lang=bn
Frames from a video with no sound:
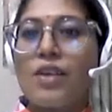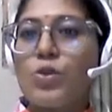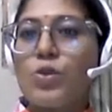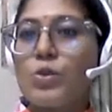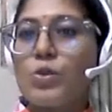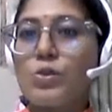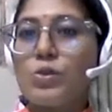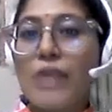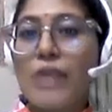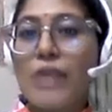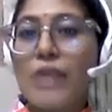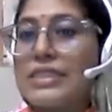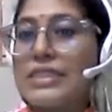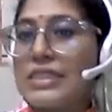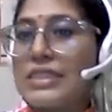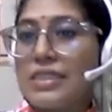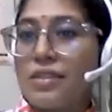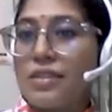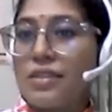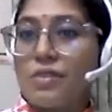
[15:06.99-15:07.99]
কোনো কাজে
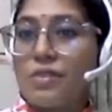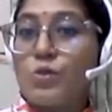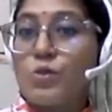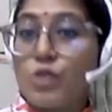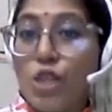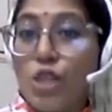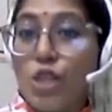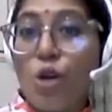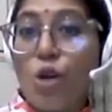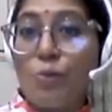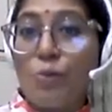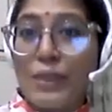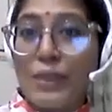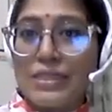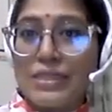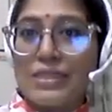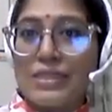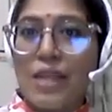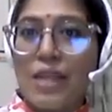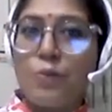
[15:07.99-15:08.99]
সে উৎসাহ
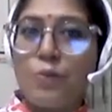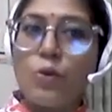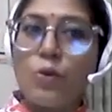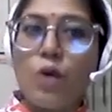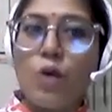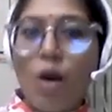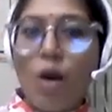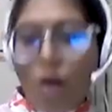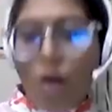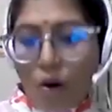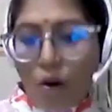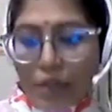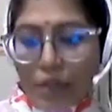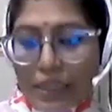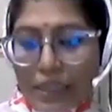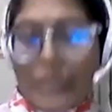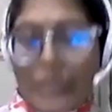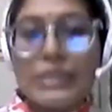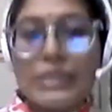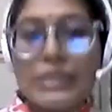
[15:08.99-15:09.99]
পাচ্ছে না এবং
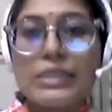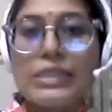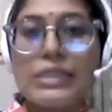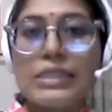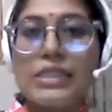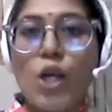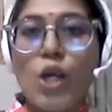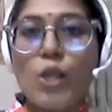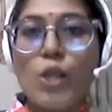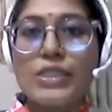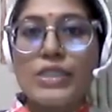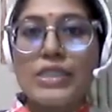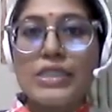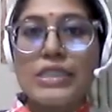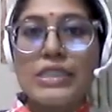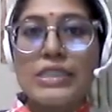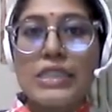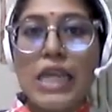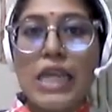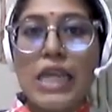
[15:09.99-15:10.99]
অনেক ক্ষেত্রে যেটা হয় যে
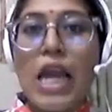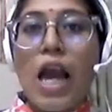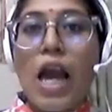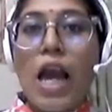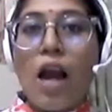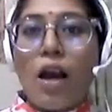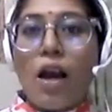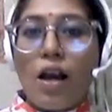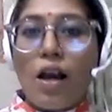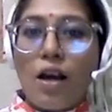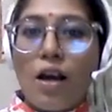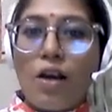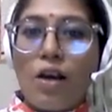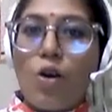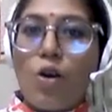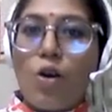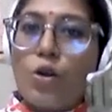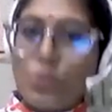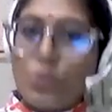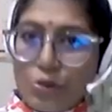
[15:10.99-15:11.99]
সে
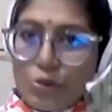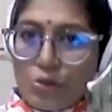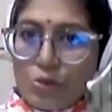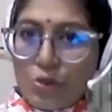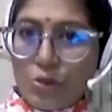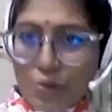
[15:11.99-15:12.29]
অসুস্থ